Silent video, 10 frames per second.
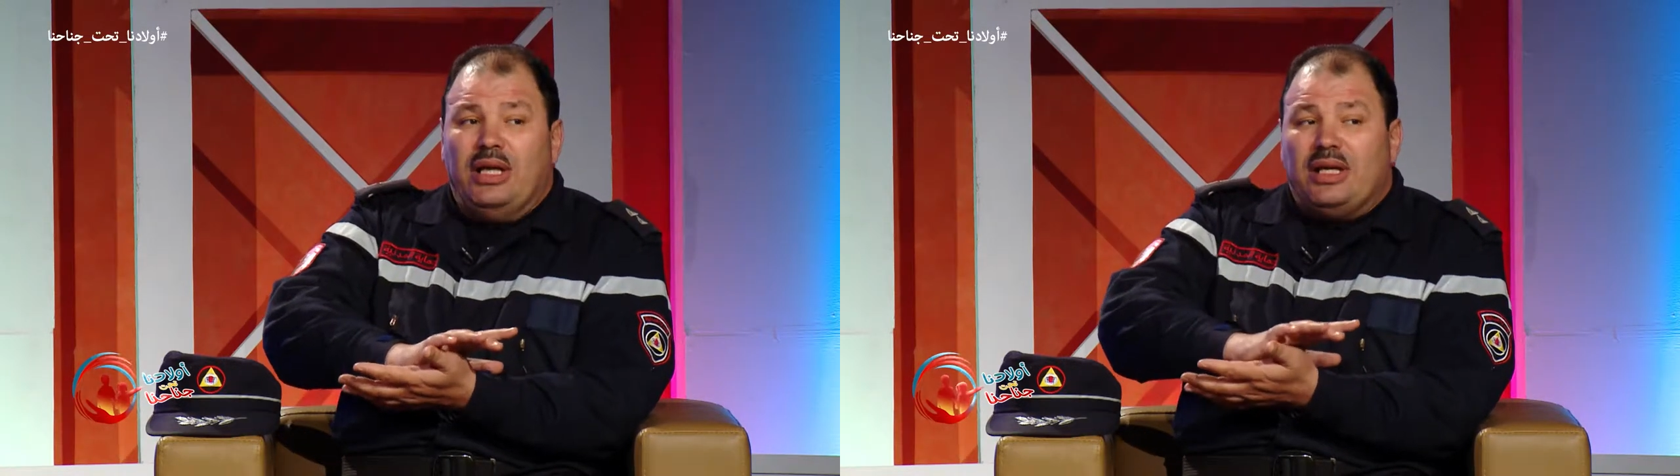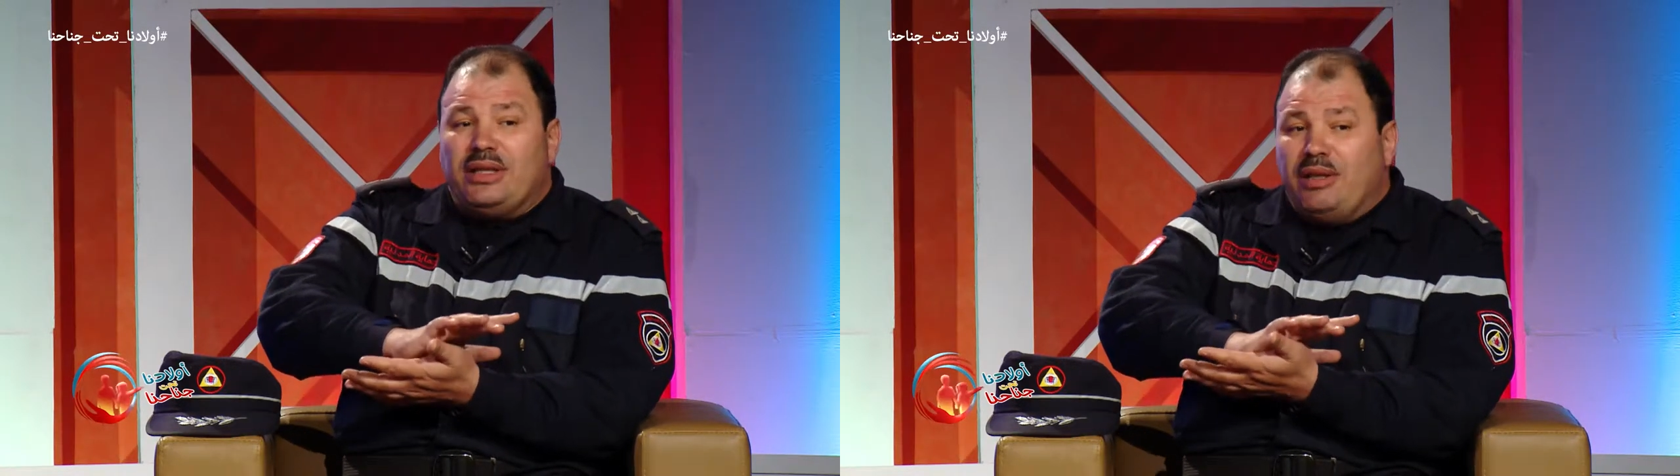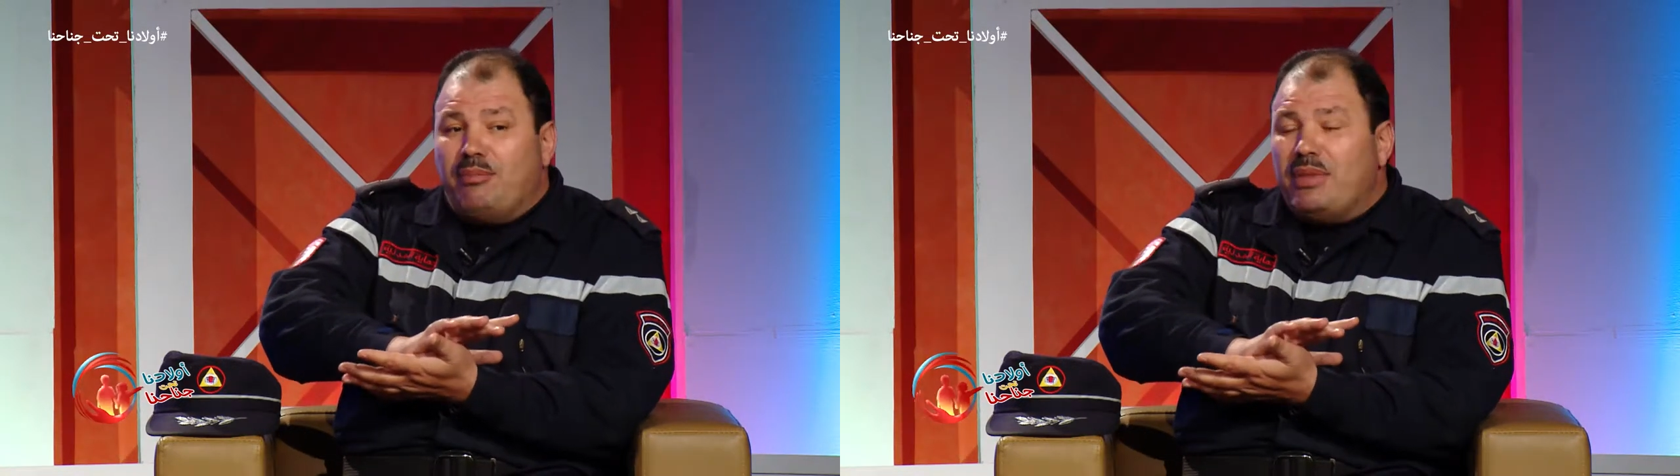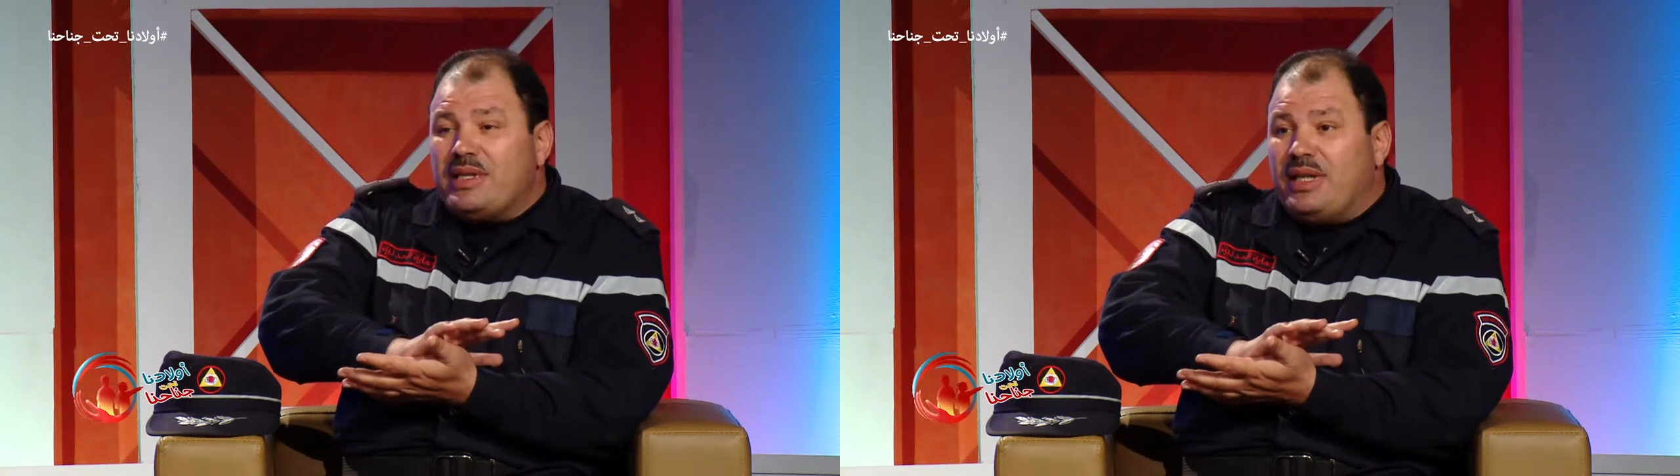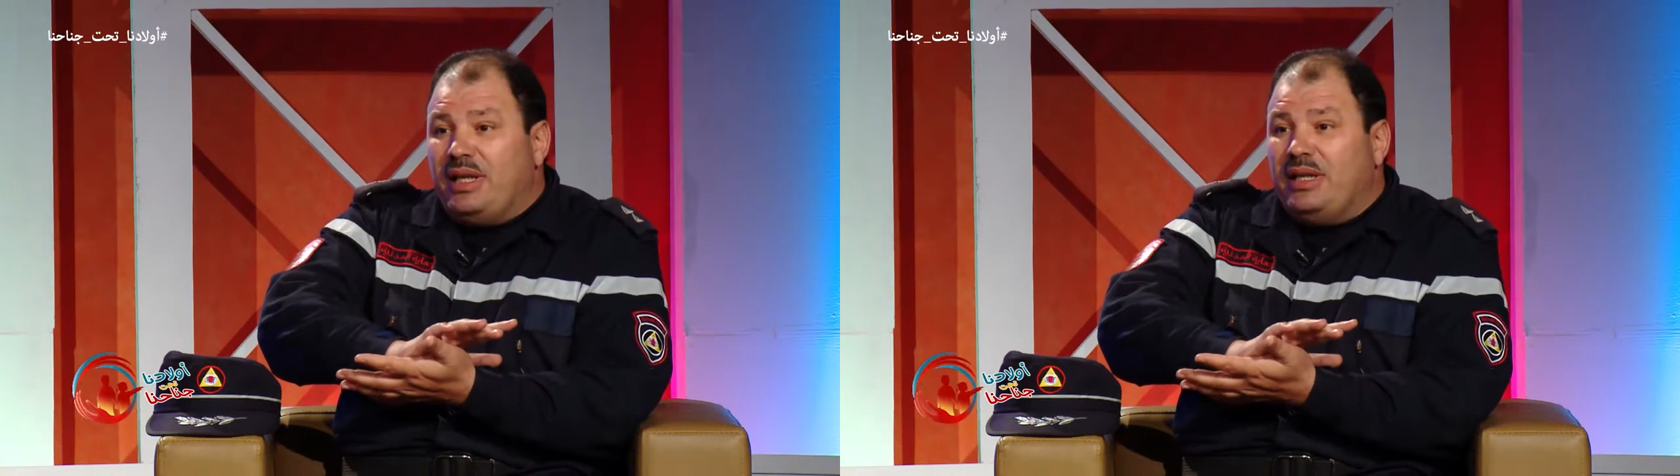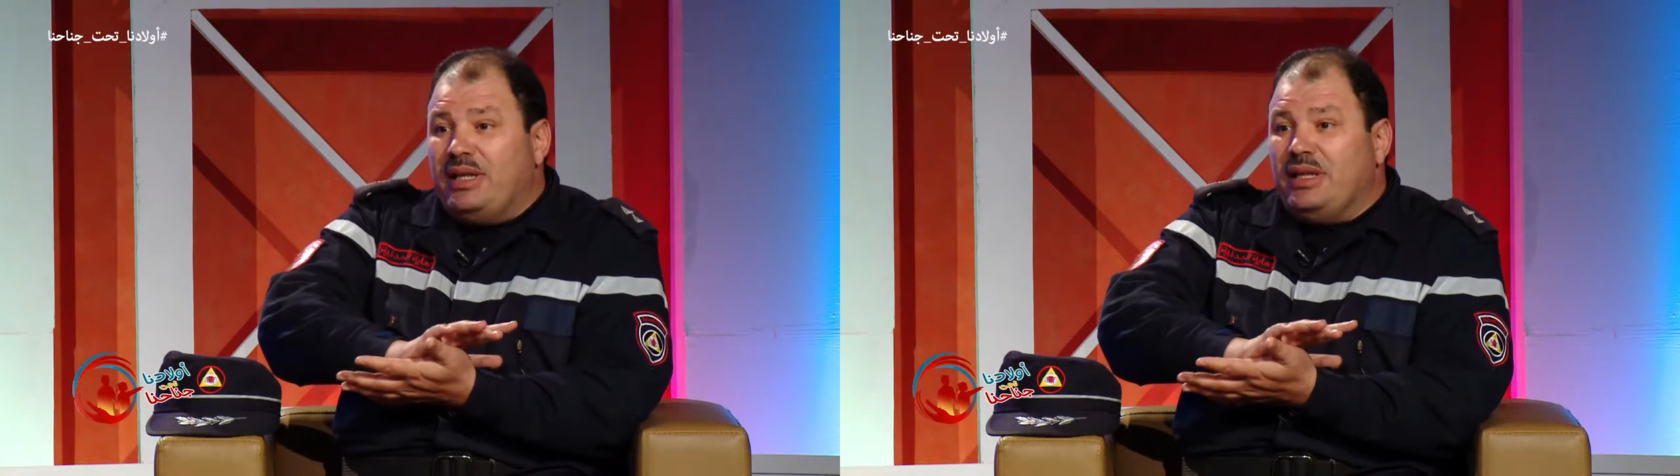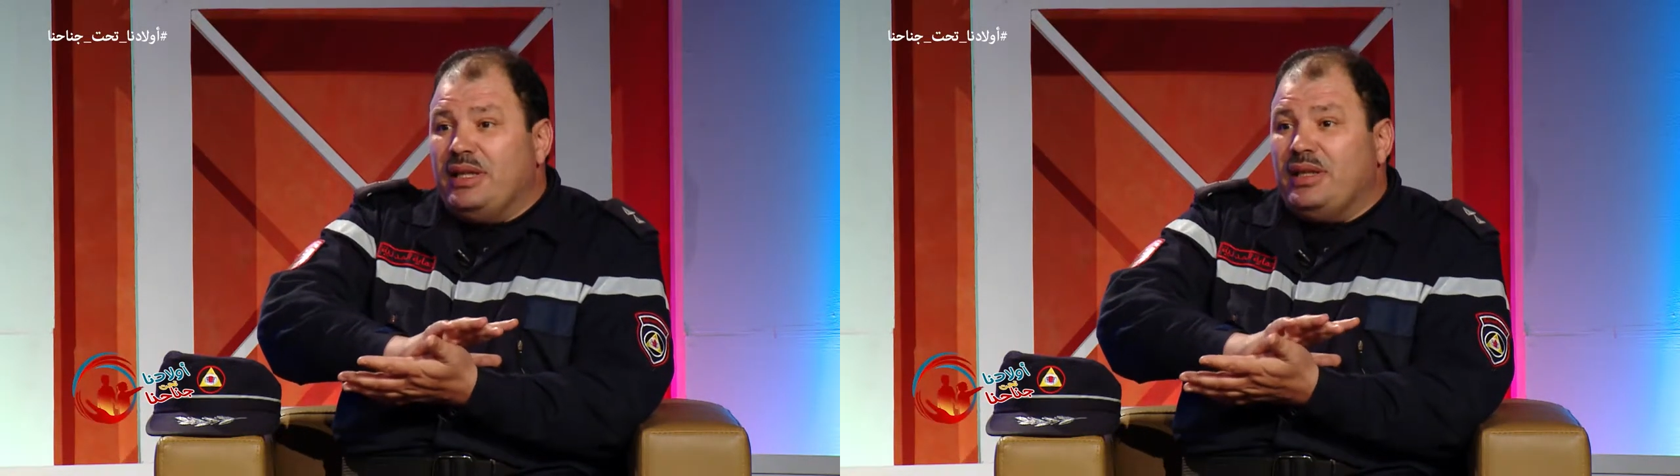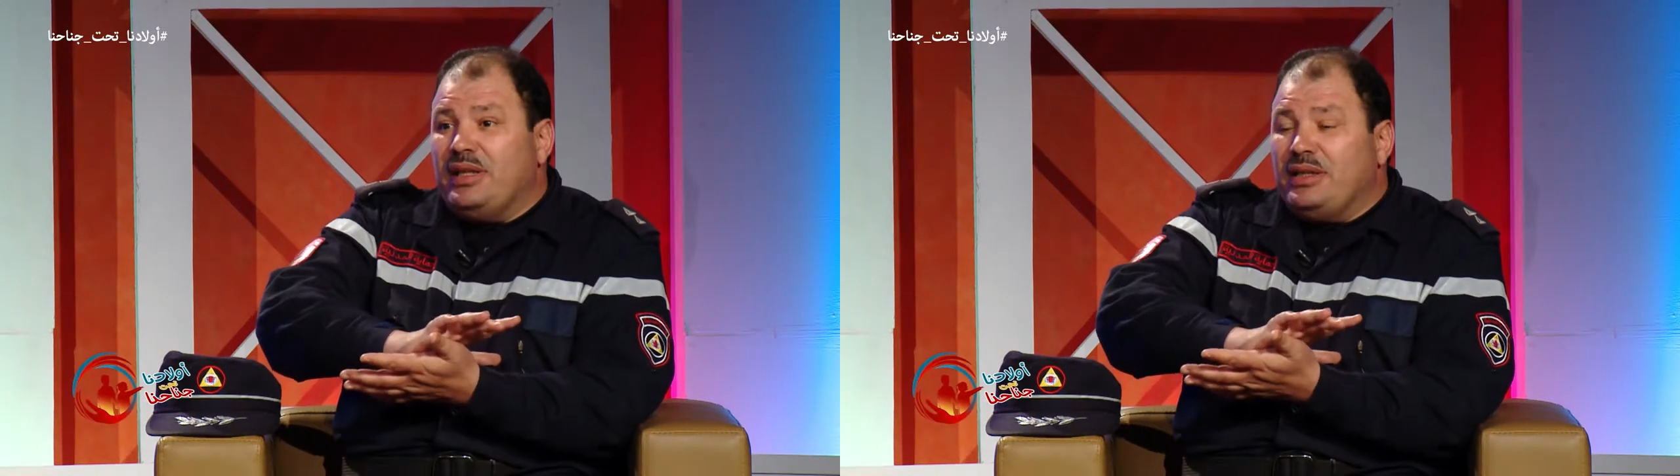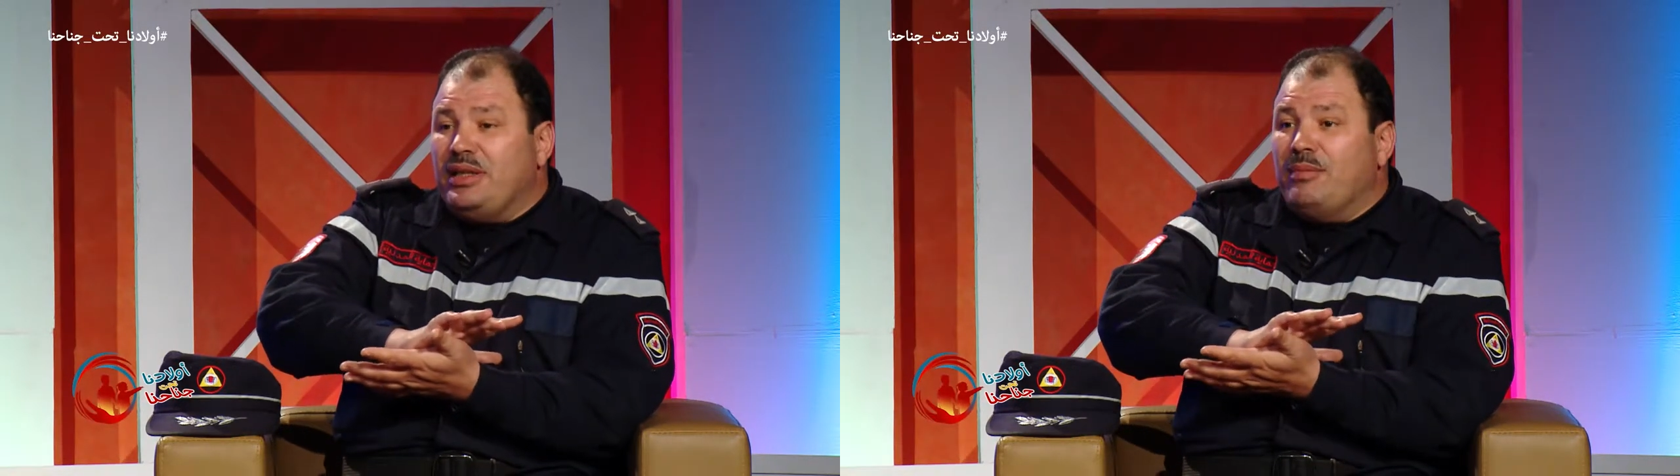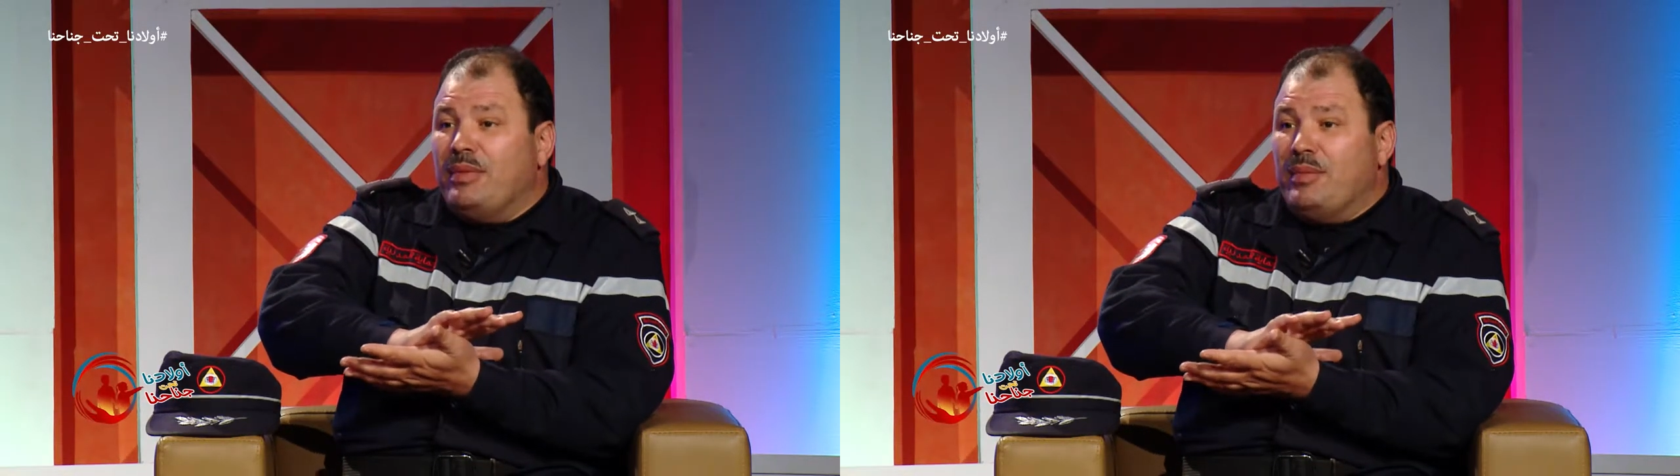الدم مازال الدم